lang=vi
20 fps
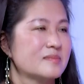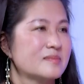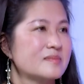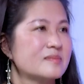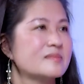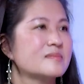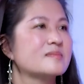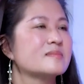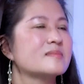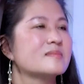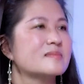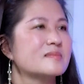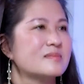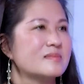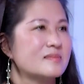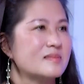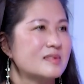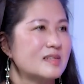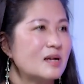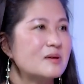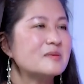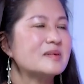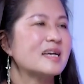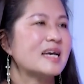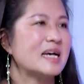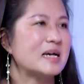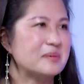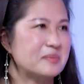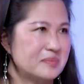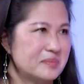là cái sự đồng, đồng cảm.
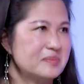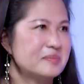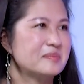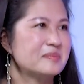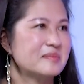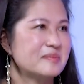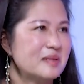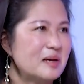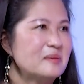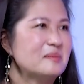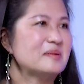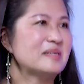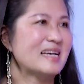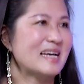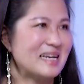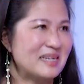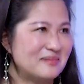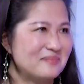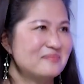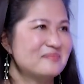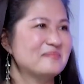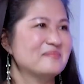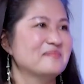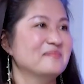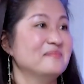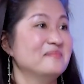cảm thông cảm. Họ